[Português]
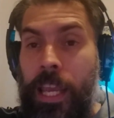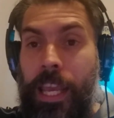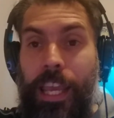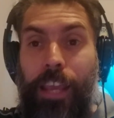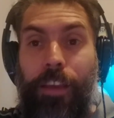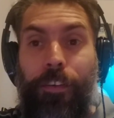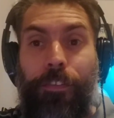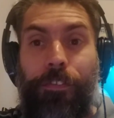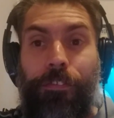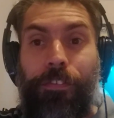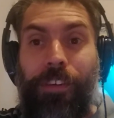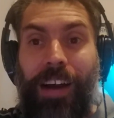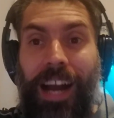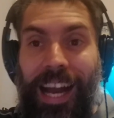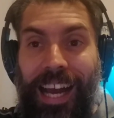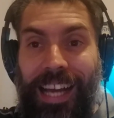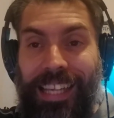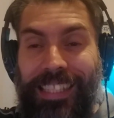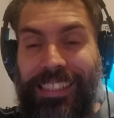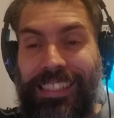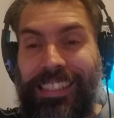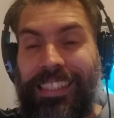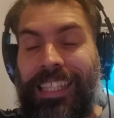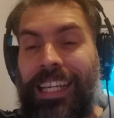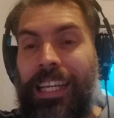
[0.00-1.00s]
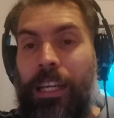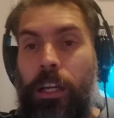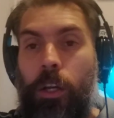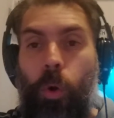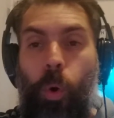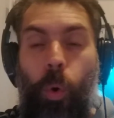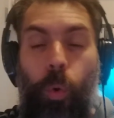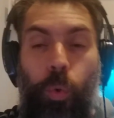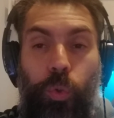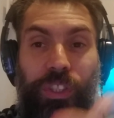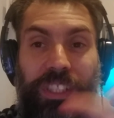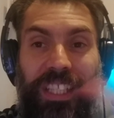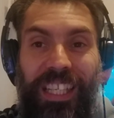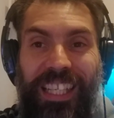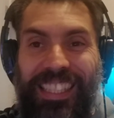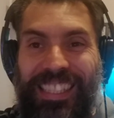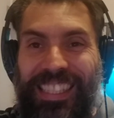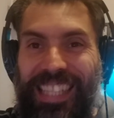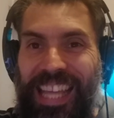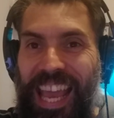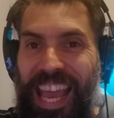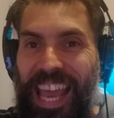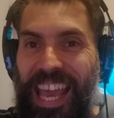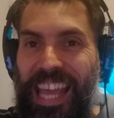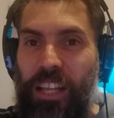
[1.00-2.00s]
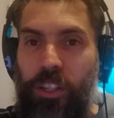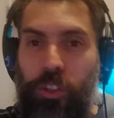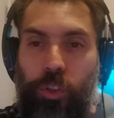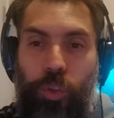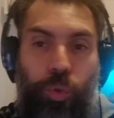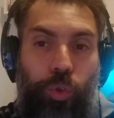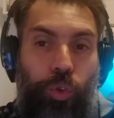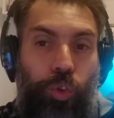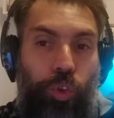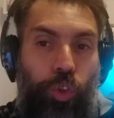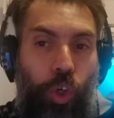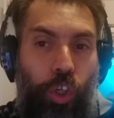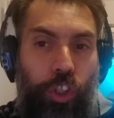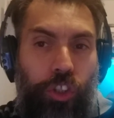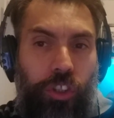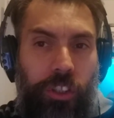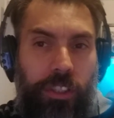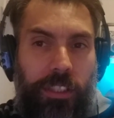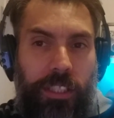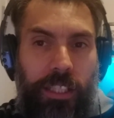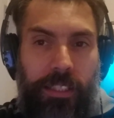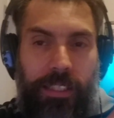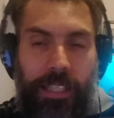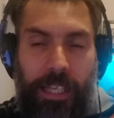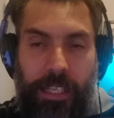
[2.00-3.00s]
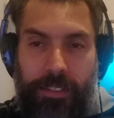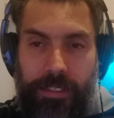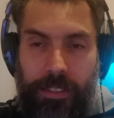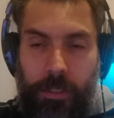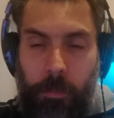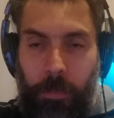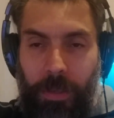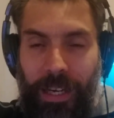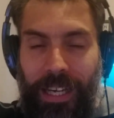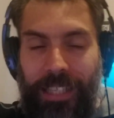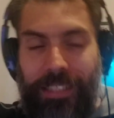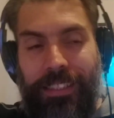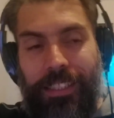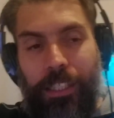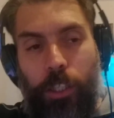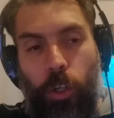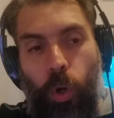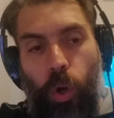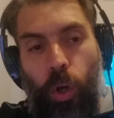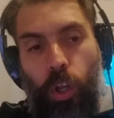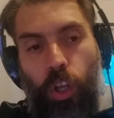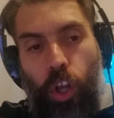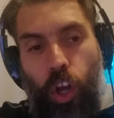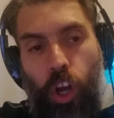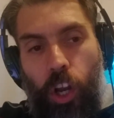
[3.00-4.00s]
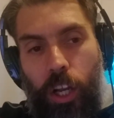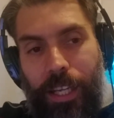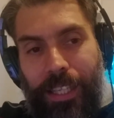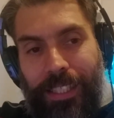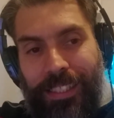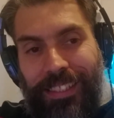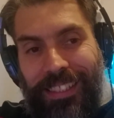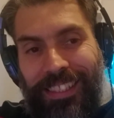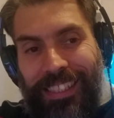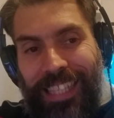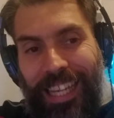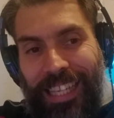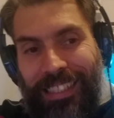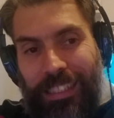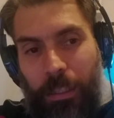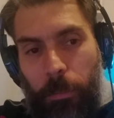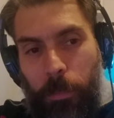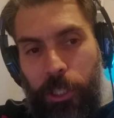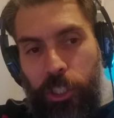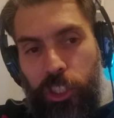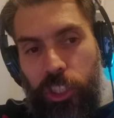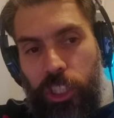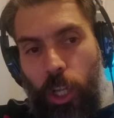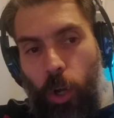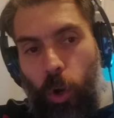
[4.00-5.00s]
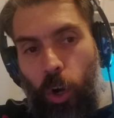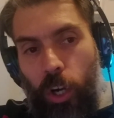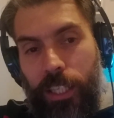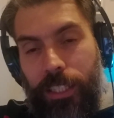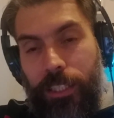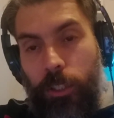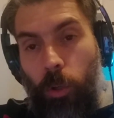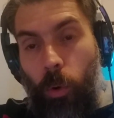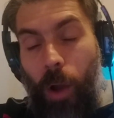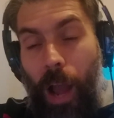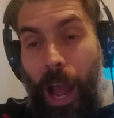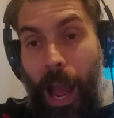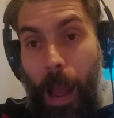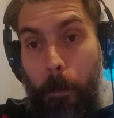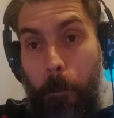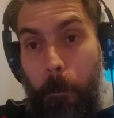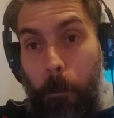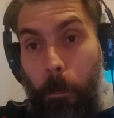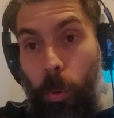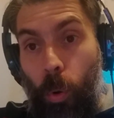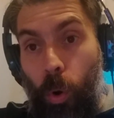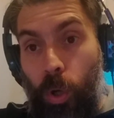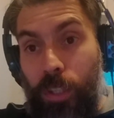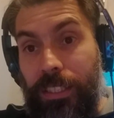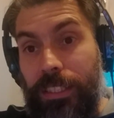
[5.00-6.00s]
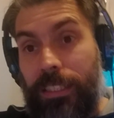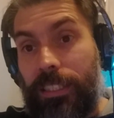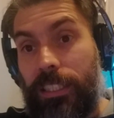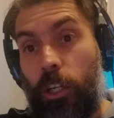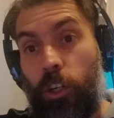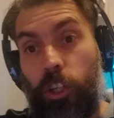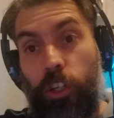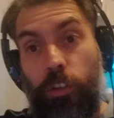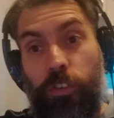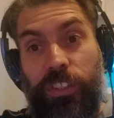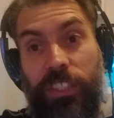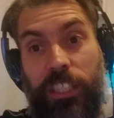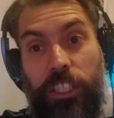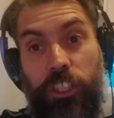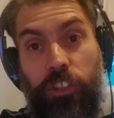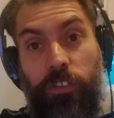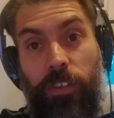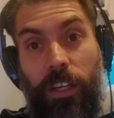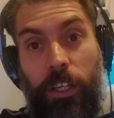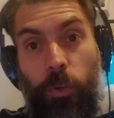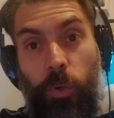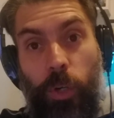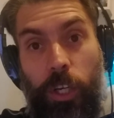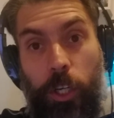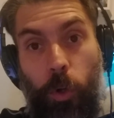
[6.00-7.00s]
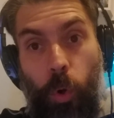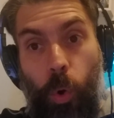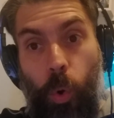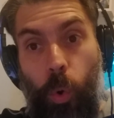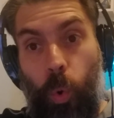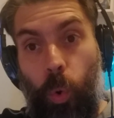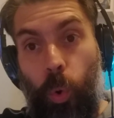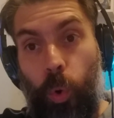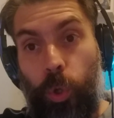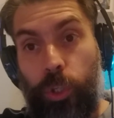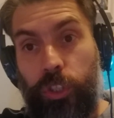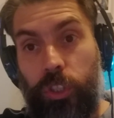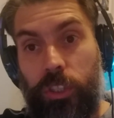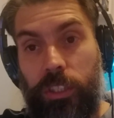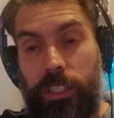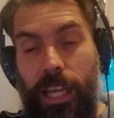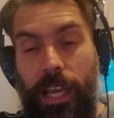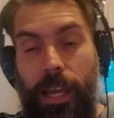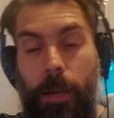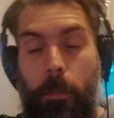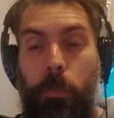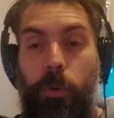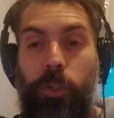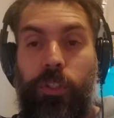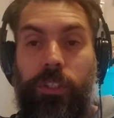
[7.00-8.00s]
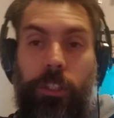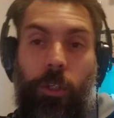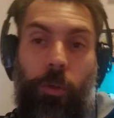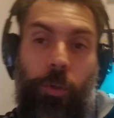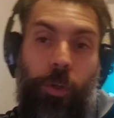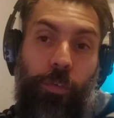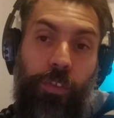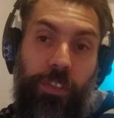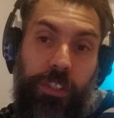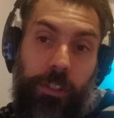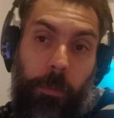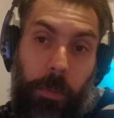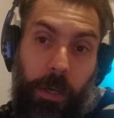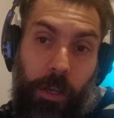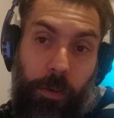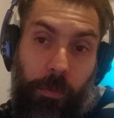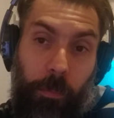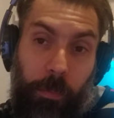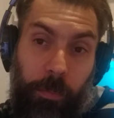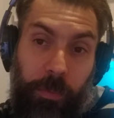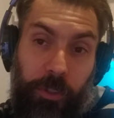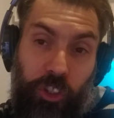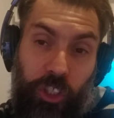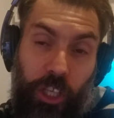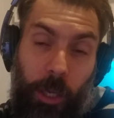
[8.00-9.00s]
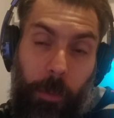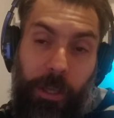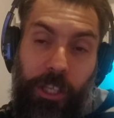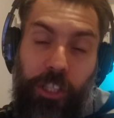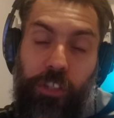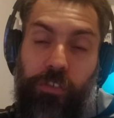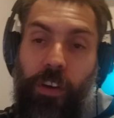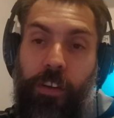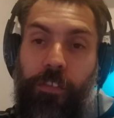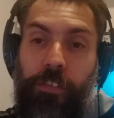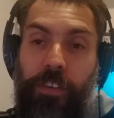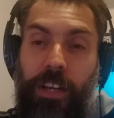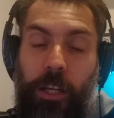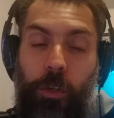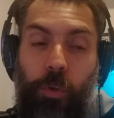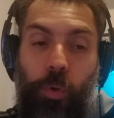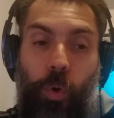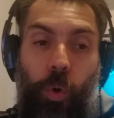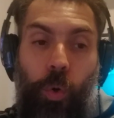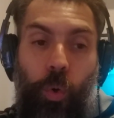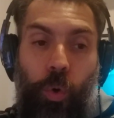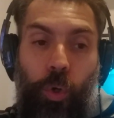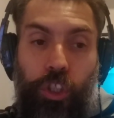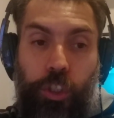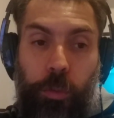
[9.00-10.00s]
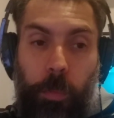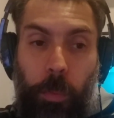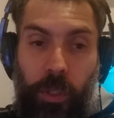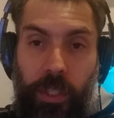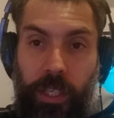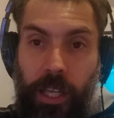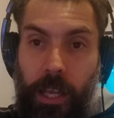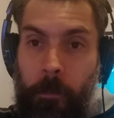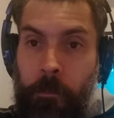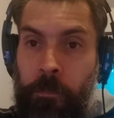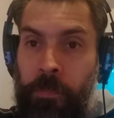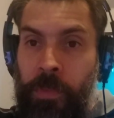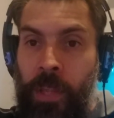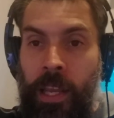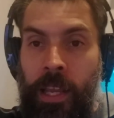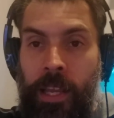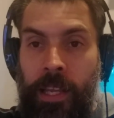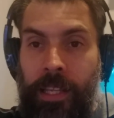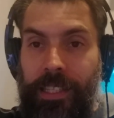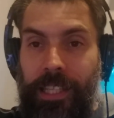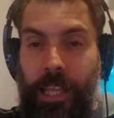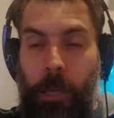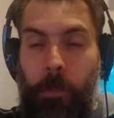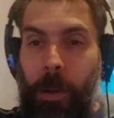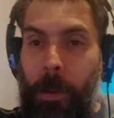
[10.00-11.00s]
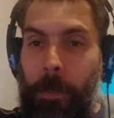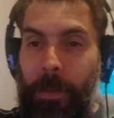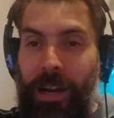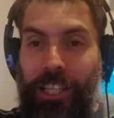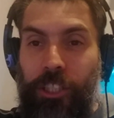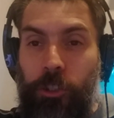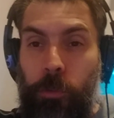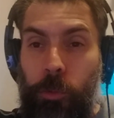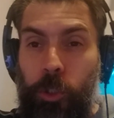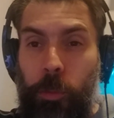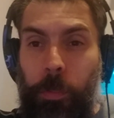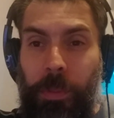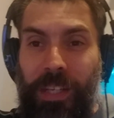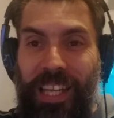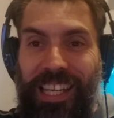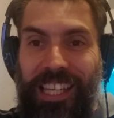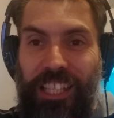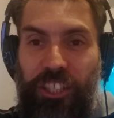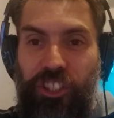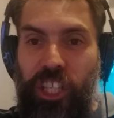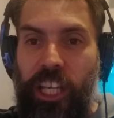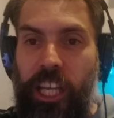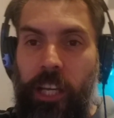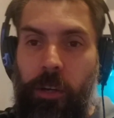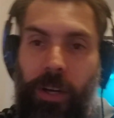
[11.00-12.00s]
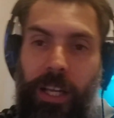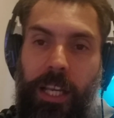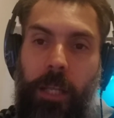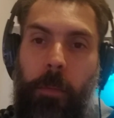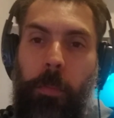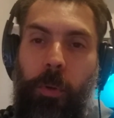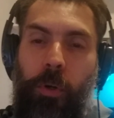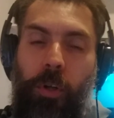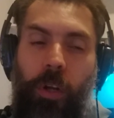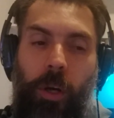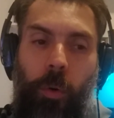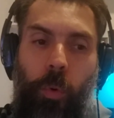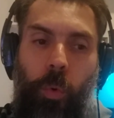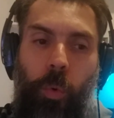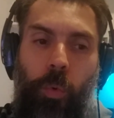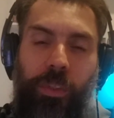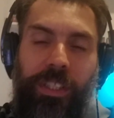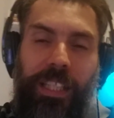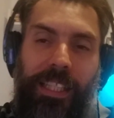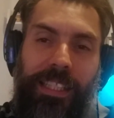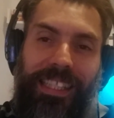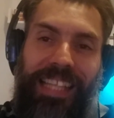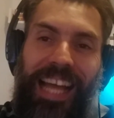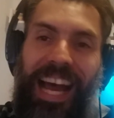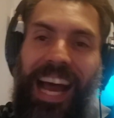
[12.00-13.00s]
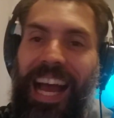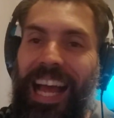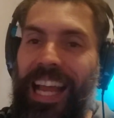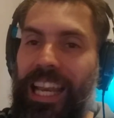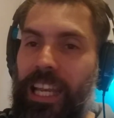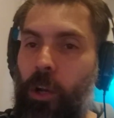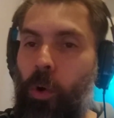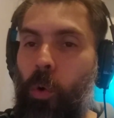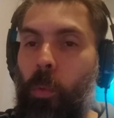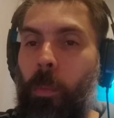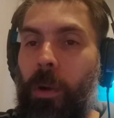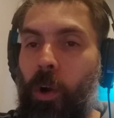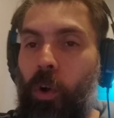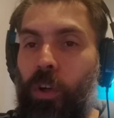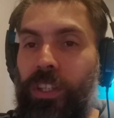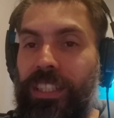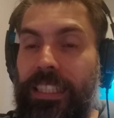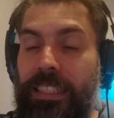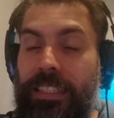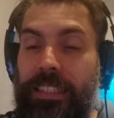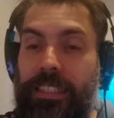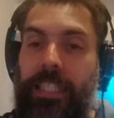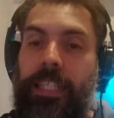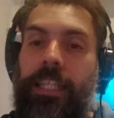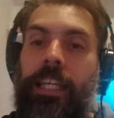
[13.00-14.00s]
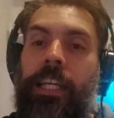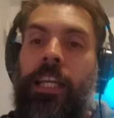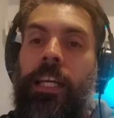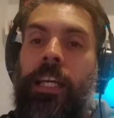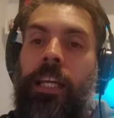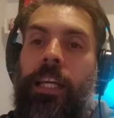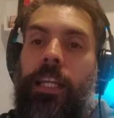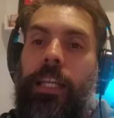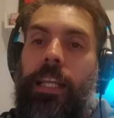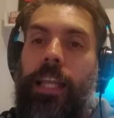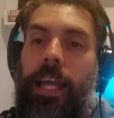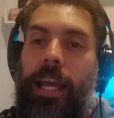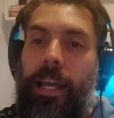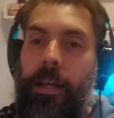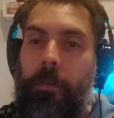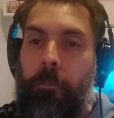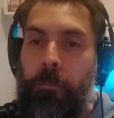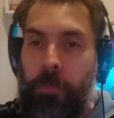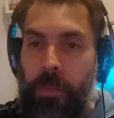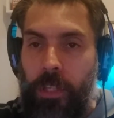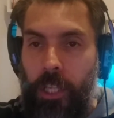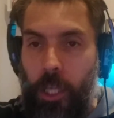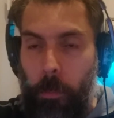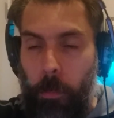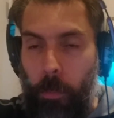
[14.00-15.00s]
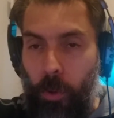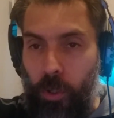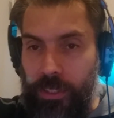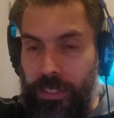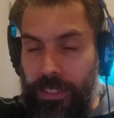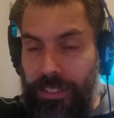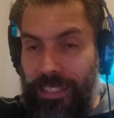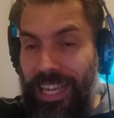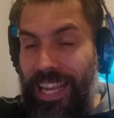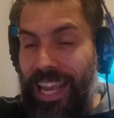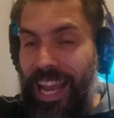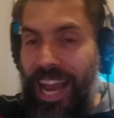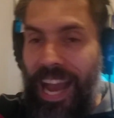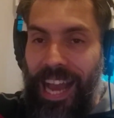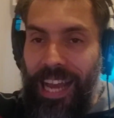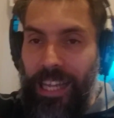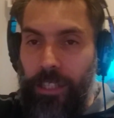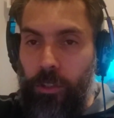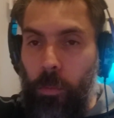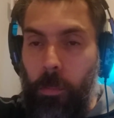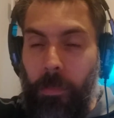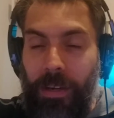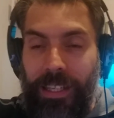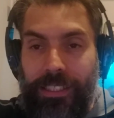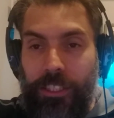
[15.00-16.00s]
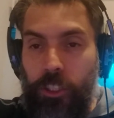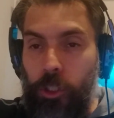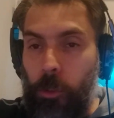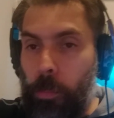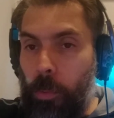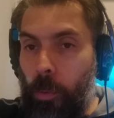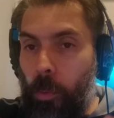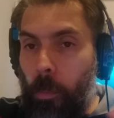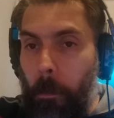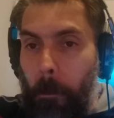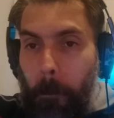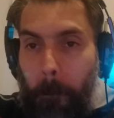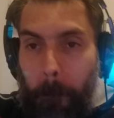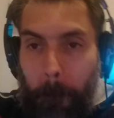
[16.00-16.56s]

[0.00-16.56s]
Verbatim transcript: e faz com os critérios, com todos os critérios de empate e coloca exatamente na ordem. Então, a posição que você estiver no ranking concursos é a posição que você praticamente vai ficar no concurso, porque tem uma margem muito pequena de erro ali por algum detalhe, alguma coisa assim, né, que possa estar tá errado, mas tipo,